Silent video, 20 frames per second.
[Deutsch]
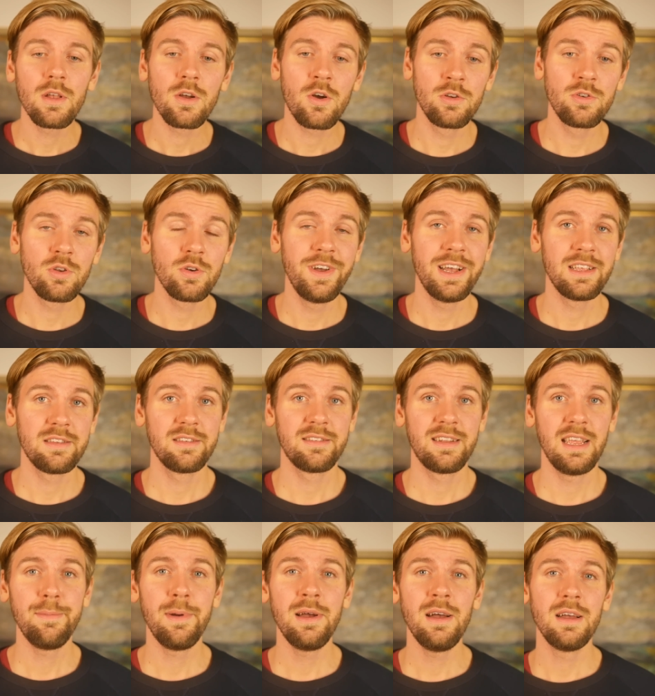kontroverses
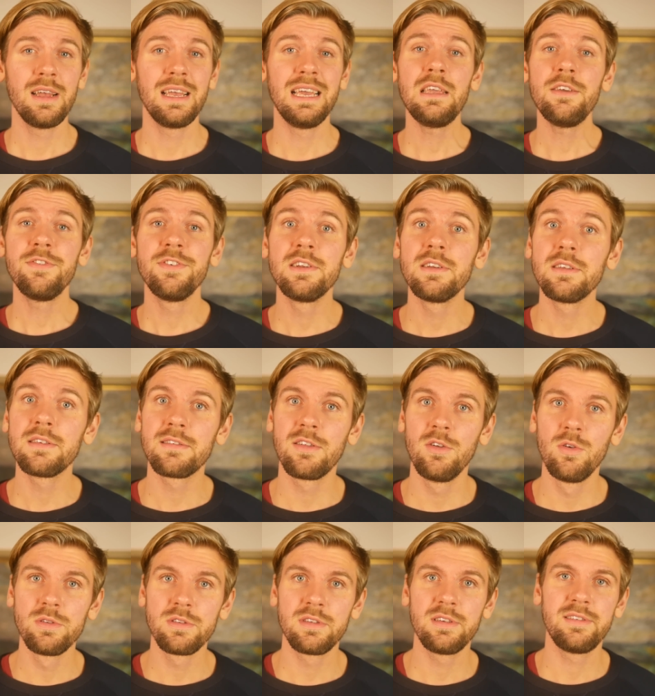Thema. Ich finde, es
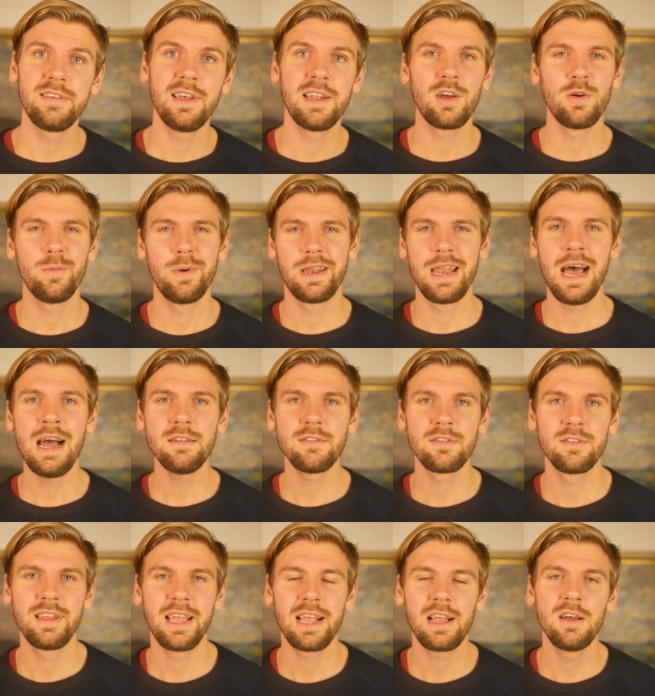lohnt sich sehr darüber
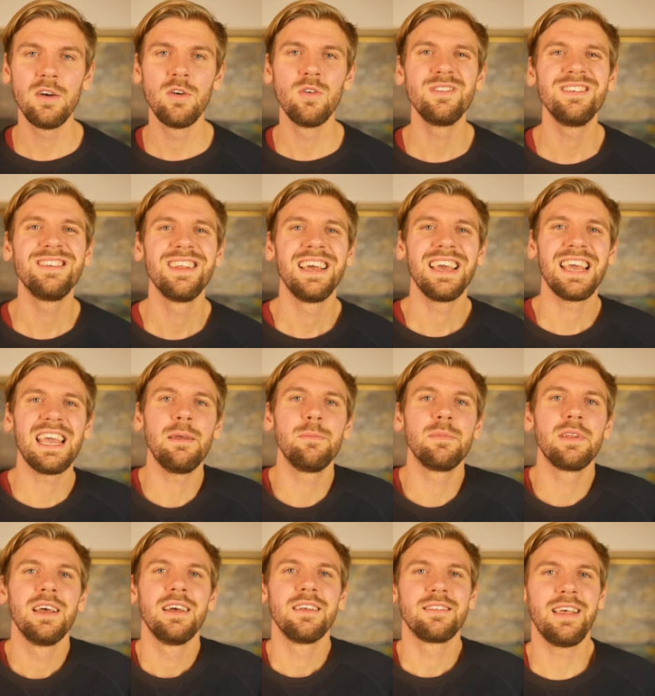nachzudenken und
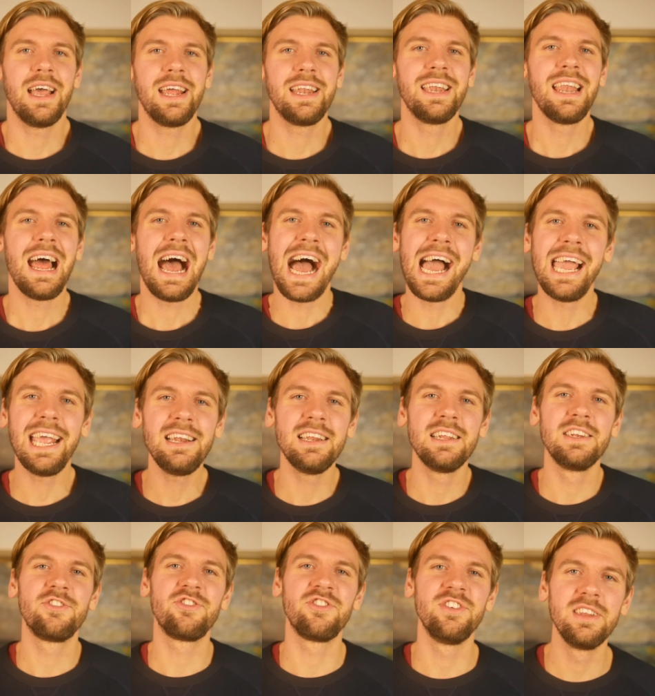eben seinen
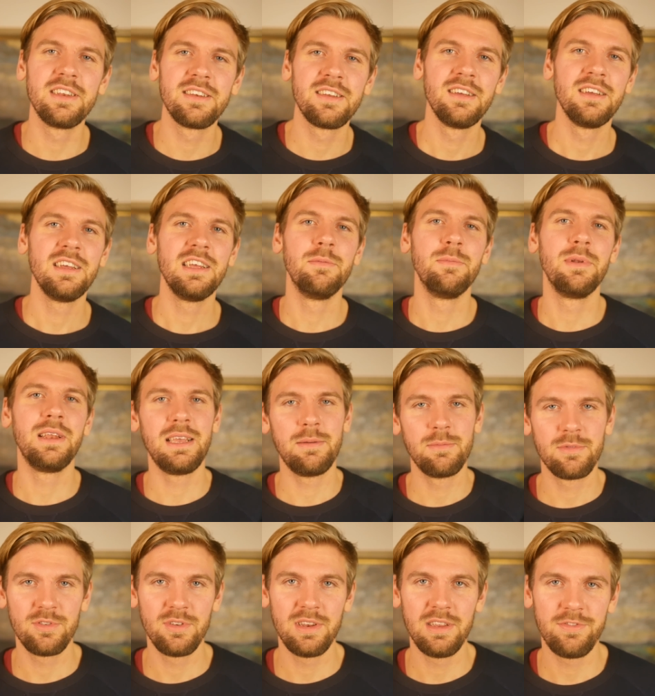eigenen Schnitt im
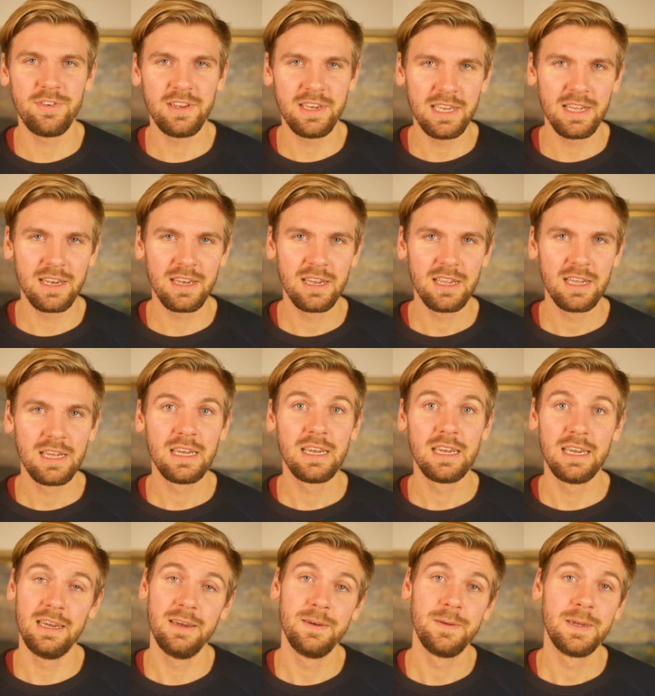Leben zu definieren.
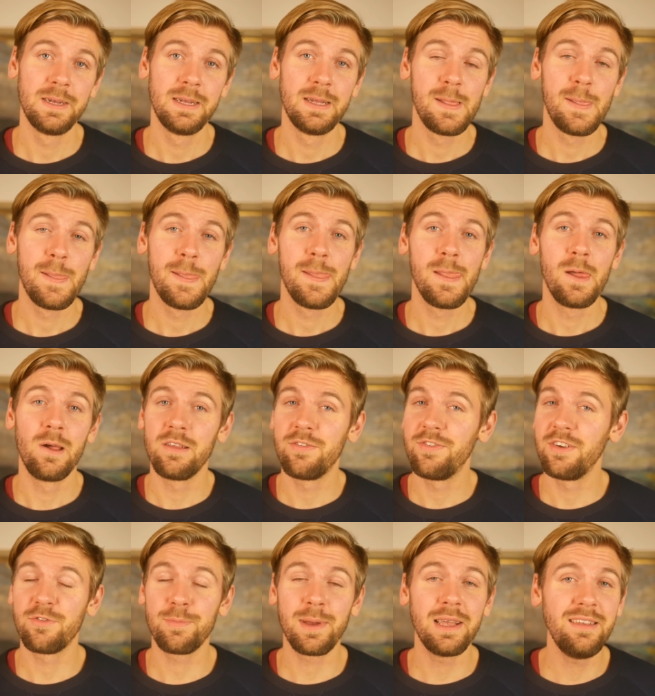Ja? Und ich
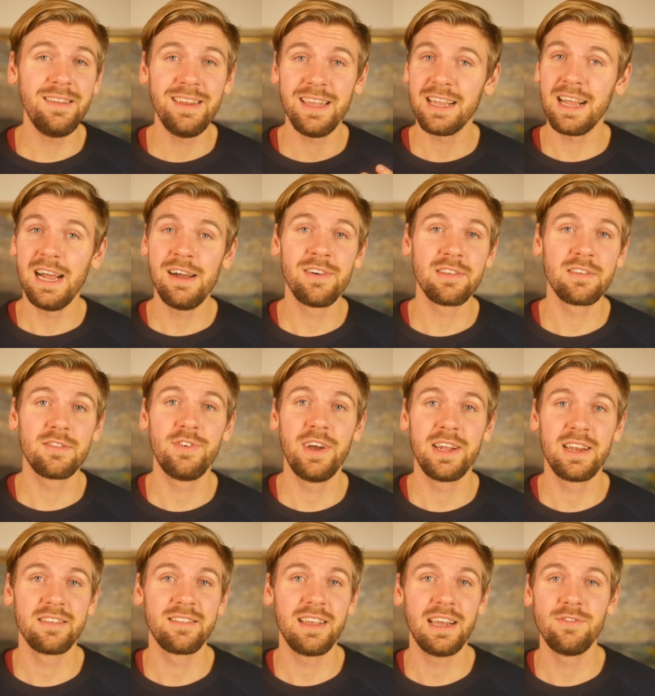verspreche dir, egal was es für
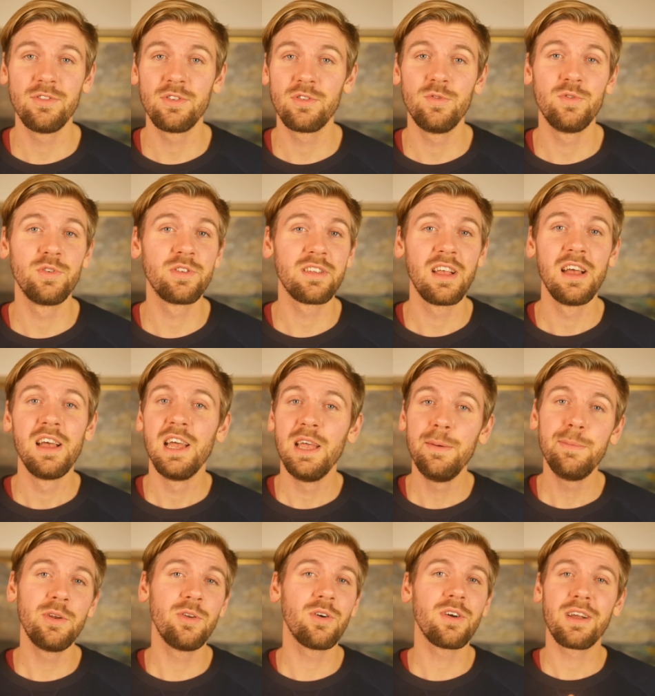einer sein wird, du wirst
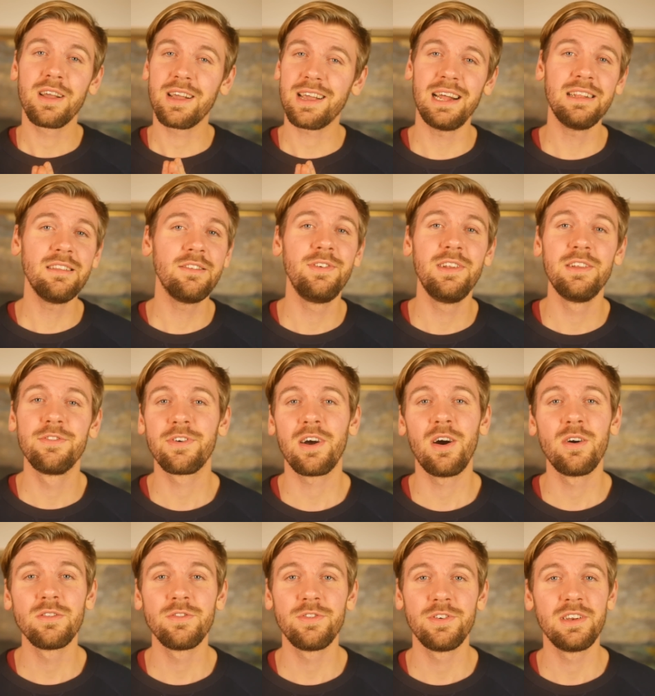immer noch ganz viele
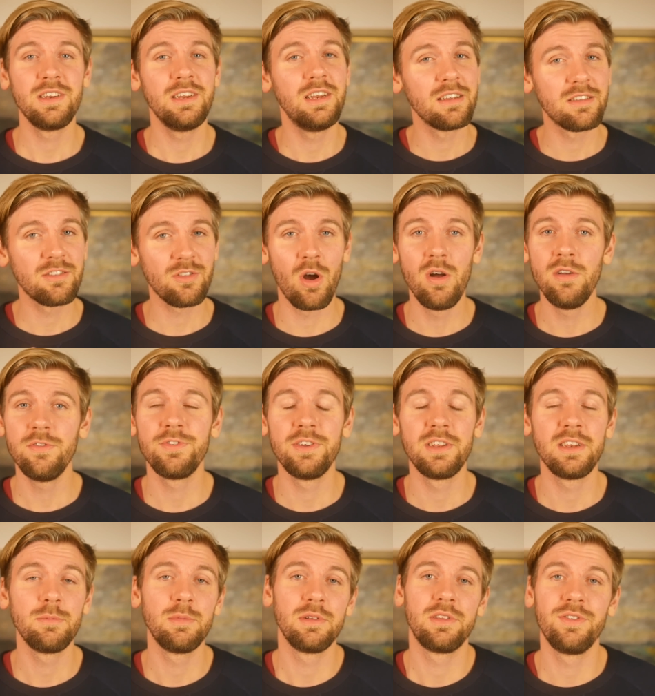Frauen finden, die das toll
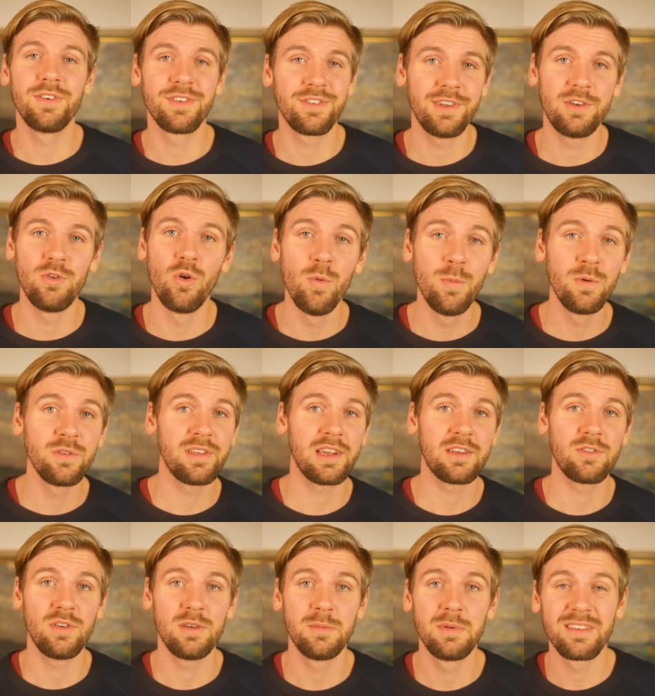finden, beziehungsweise wenn du
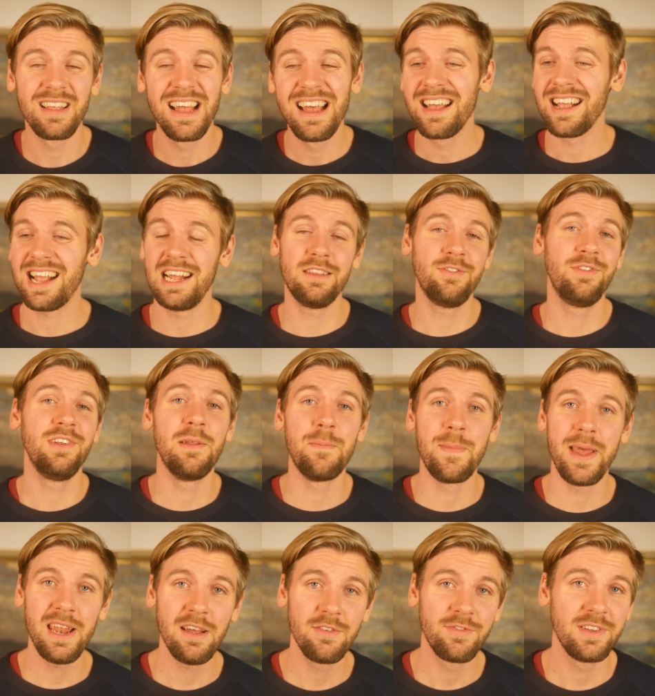homosexuell bist, ganz viele
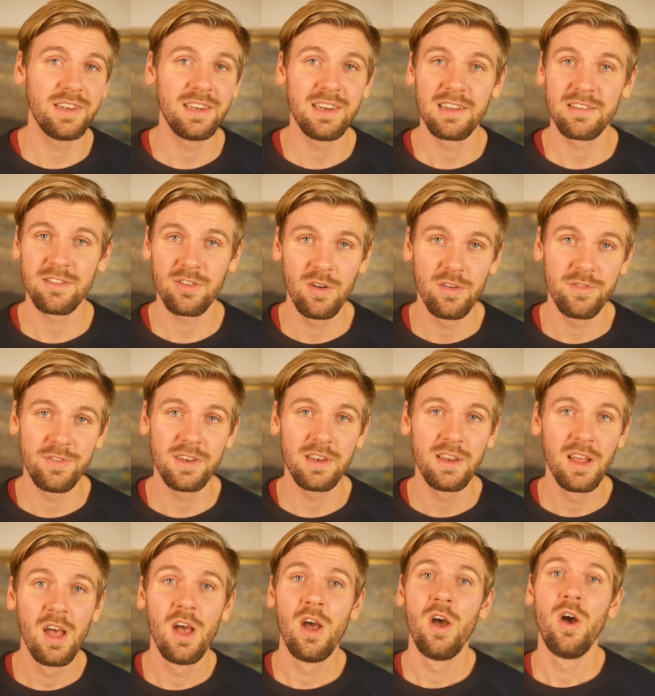Männer finden, die das toll finden